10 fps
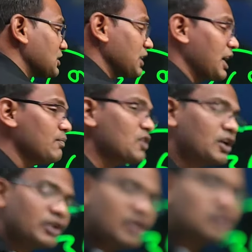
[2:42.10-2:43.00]
सकते हैं
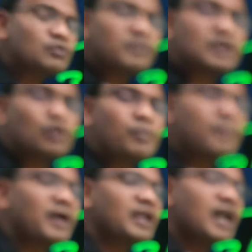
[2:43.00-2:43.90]
इस वीडियो
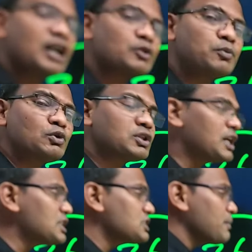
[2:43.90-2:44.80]
में मैंने अद्भुत
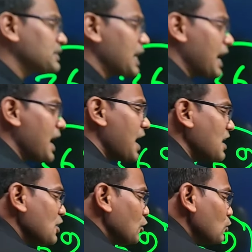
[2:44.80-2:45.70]
रहस्य बताया
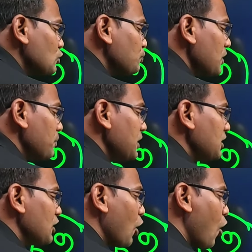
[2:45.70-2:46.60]
है उसमें
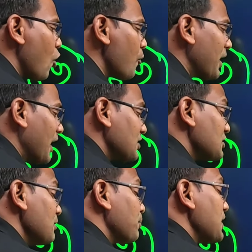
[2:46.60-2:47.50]
भी नौ में
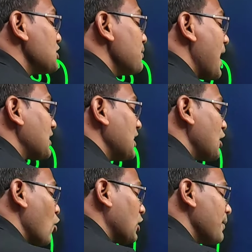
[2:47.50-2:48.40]
सिंपल सी बात
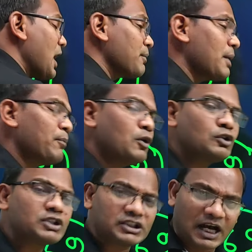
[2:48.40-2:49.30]
है नौ के बारे में आप
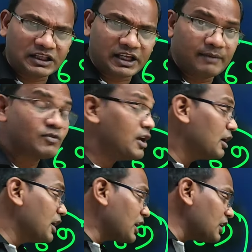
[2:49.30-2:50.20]
बहुत चीज जानते हैं
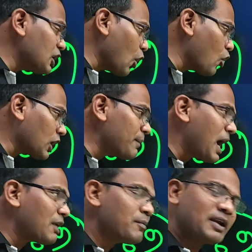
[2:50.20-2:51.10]
लेकिन नौ के
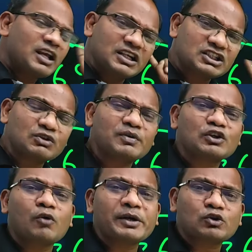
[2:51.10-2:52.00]
बारे में मैंने इस
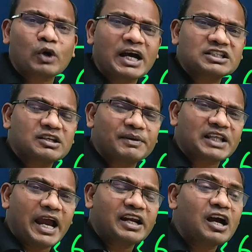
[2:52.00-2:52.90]
वीडियो में जो रहस्य
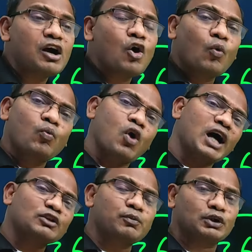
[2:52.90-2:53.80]
बताया है ना वो
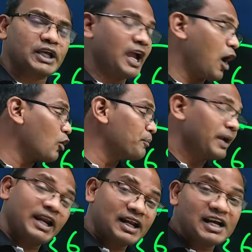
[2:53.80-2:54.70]
अद्भुत है और
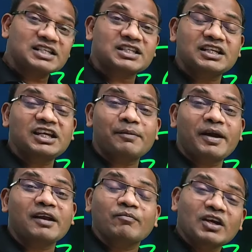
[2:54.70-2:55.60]
मेरा रहस्य नहीं है
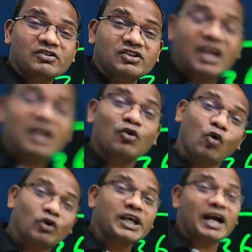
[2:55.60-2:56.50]
भाई ये
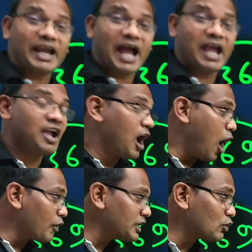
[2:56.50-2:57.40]
खोजा गया है
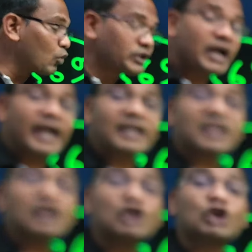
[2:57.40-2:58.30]
और ये खोजा गया
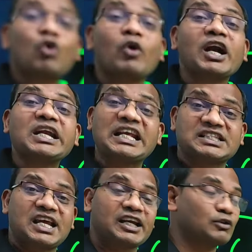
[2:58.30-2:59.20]
था निकोला
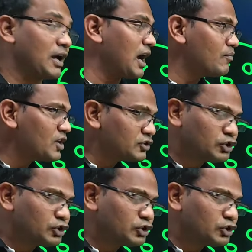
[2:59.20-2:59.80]
टेस्ला के द्वारा